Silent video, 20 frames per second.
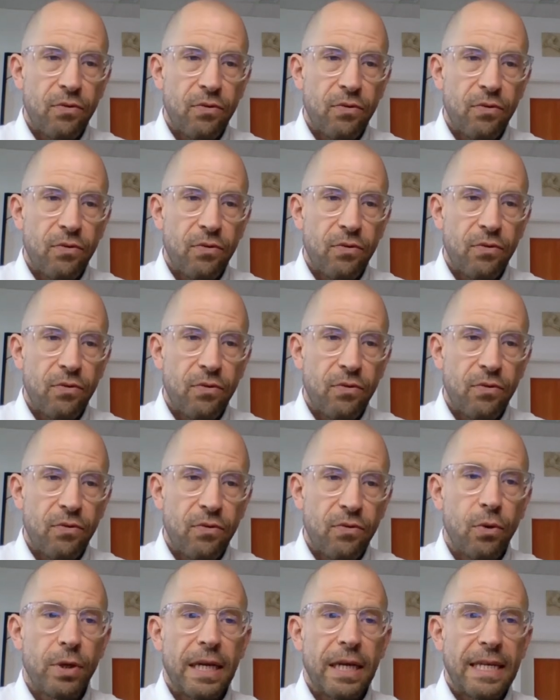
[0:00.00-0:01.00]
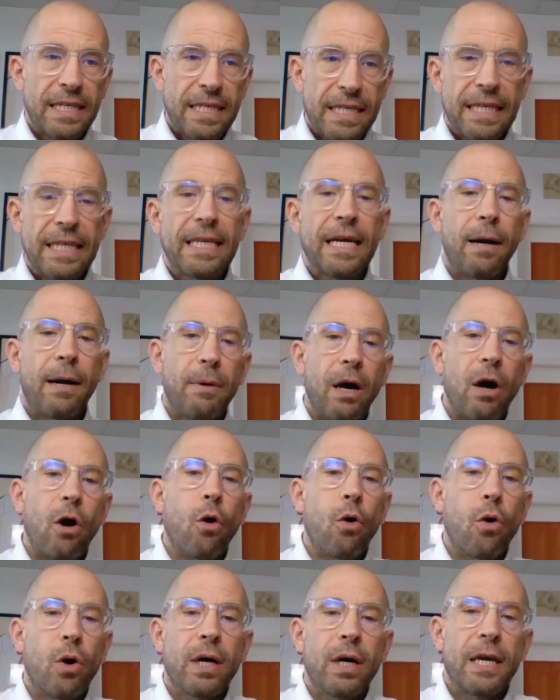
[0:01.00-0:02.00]
und das führt letztlich aber
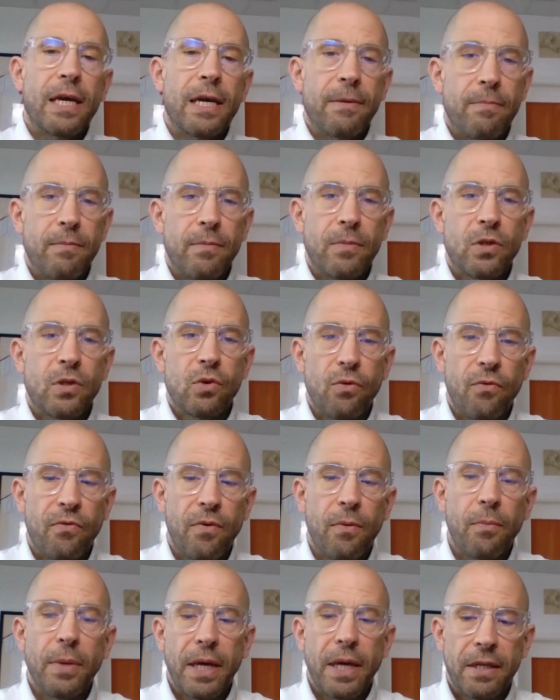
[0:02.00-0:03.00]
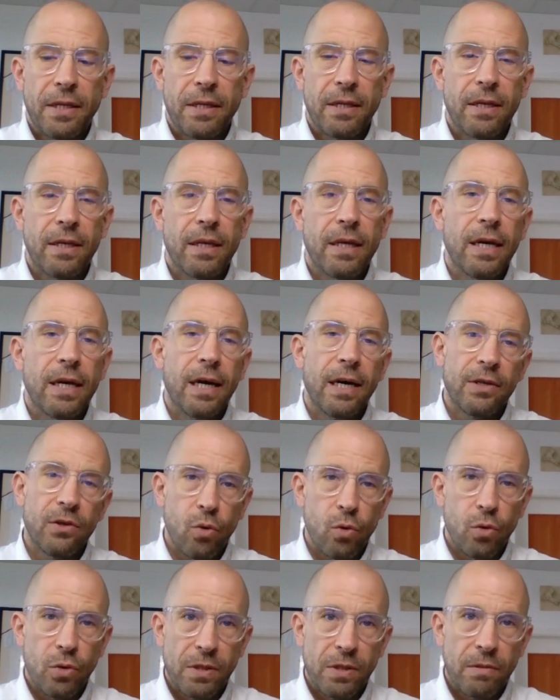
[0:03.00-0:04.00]
auch eben zu vermehrten
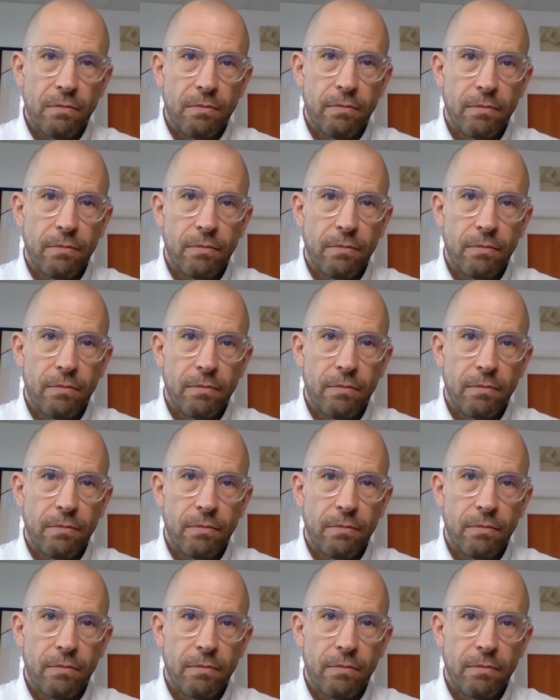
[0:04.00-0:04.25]
Arthrosen.